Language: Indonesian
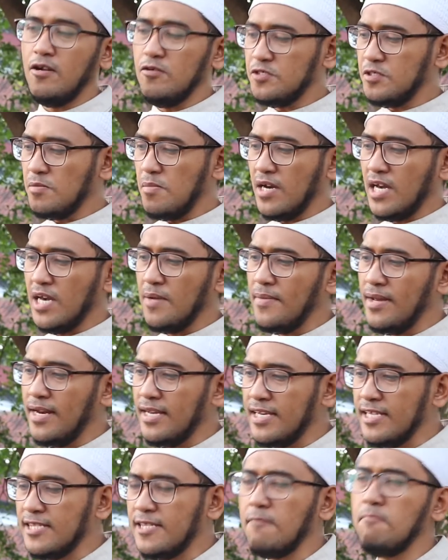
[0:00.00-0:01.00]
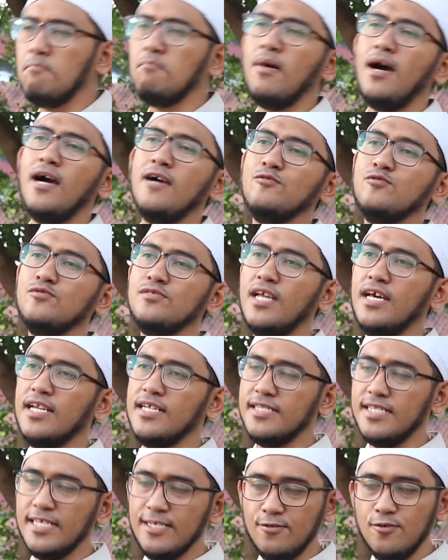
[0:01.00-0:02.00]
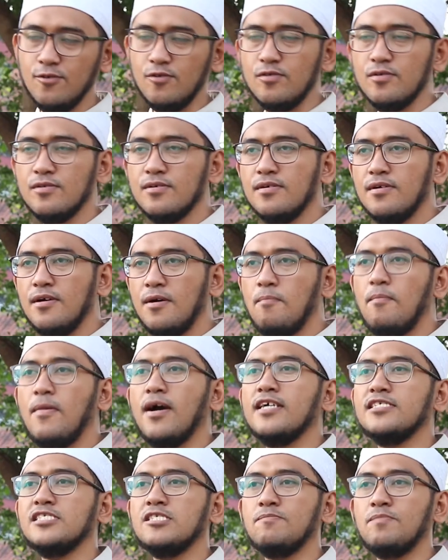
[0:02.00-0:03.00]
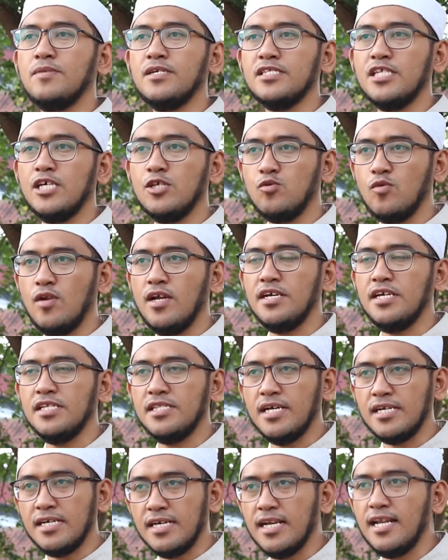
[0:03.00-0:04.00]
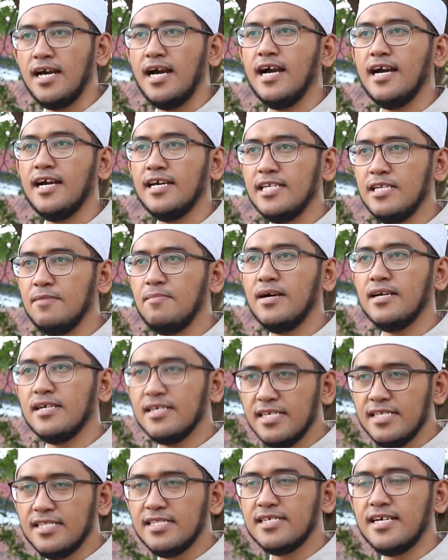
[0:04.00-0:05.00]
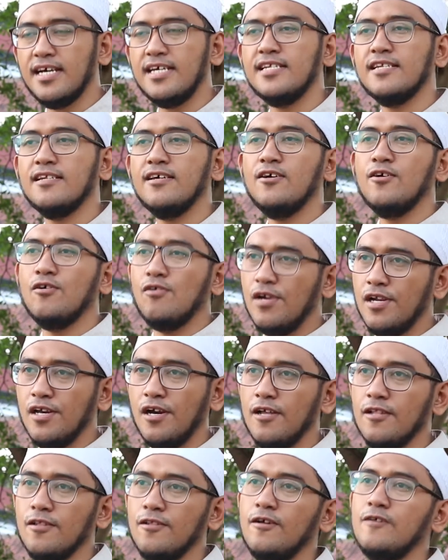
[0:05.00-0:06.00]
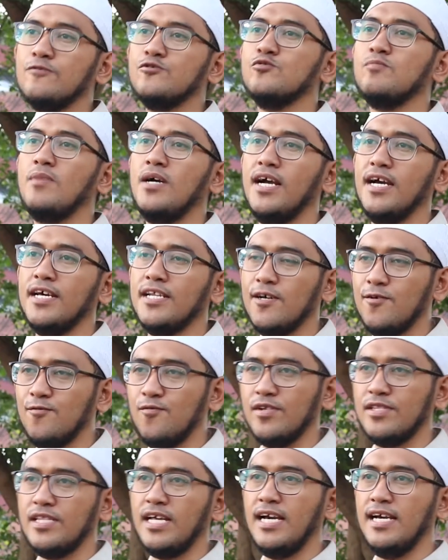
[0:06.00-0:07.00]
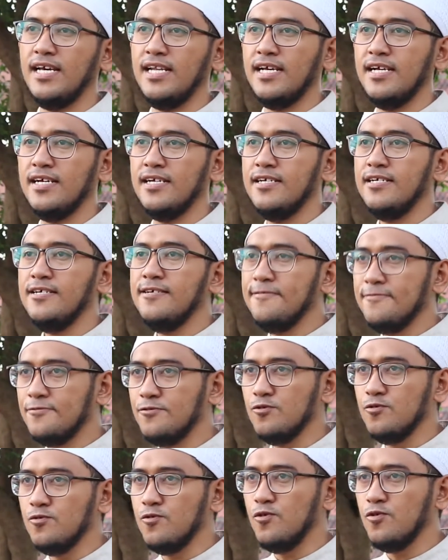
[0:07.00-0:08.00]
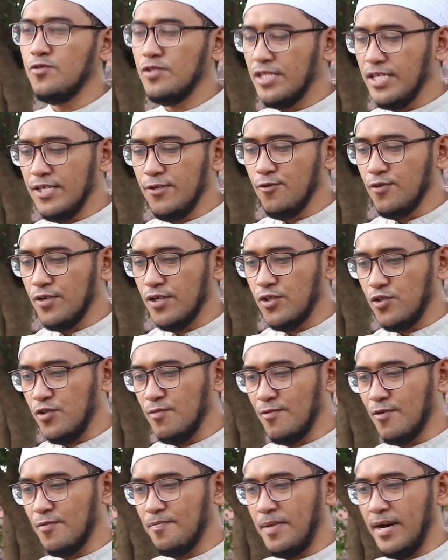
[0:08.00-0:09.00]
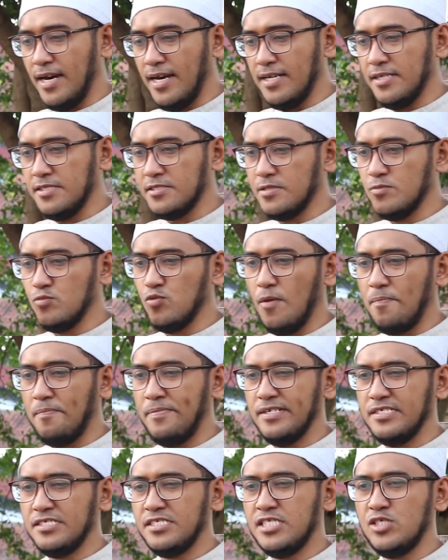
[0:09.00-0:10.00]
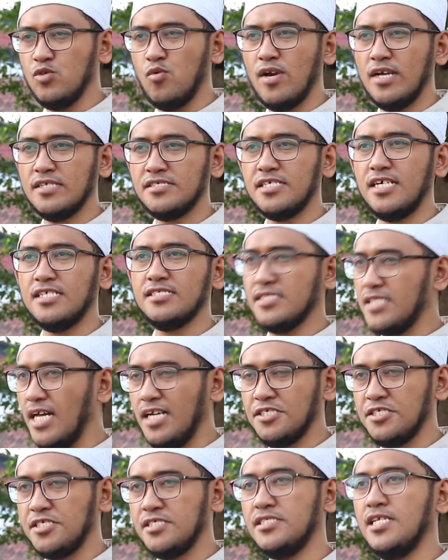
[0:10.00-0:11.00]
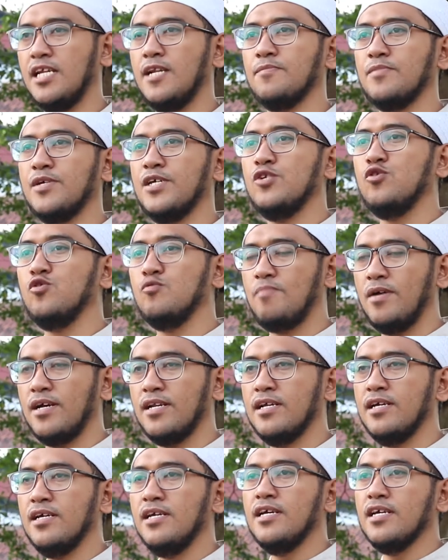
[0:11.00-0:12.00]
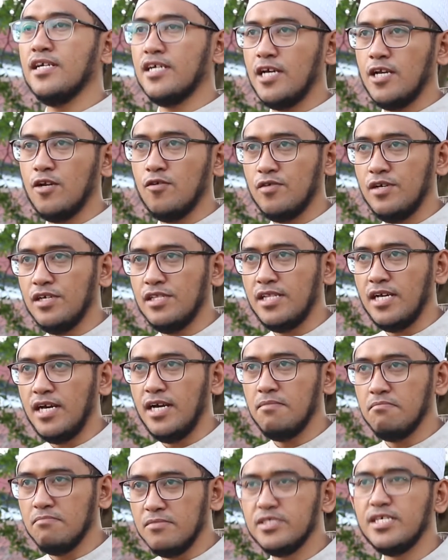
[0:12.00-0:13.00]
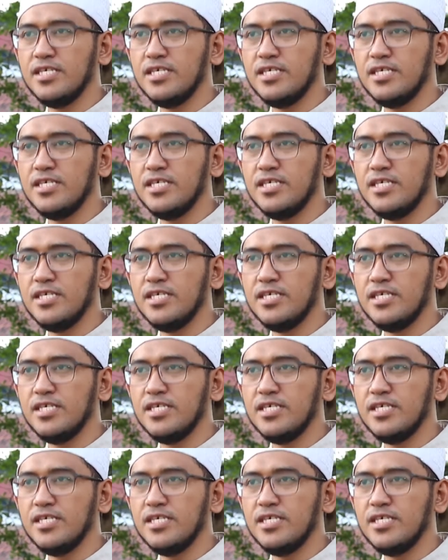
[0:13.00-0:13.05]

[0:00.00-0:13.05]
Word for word: Lalu sebagaimana kita bangun dari tidur, maka seperti itulah kita kelak akan dibangkitkan oleh Allah Subhanahu wa taala. Sungguh tidur itu merupakan sebuah peristiwa yang sangat dahsyat dalam kehidupan kalau kita